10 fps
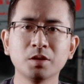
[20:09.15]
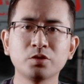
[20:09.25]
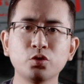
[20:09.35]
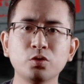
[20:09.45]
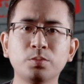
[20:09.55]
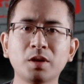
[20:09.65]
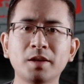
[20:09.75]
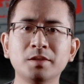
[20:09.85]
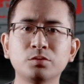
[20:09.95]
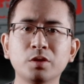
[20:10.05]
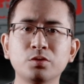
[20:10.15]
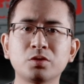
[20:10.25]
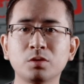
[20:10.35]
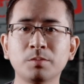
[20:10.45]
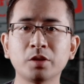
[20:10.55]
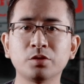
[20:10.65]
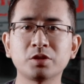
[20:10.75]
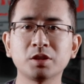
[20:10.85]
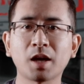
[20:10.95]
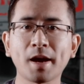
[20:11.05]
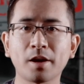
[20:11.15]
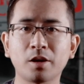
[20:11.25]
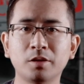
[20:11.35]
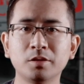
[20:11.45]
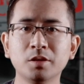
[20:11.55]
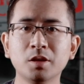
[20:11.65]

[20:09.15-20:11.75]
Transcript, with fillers: 至于布莱恩对于寻宝游戏的爱好，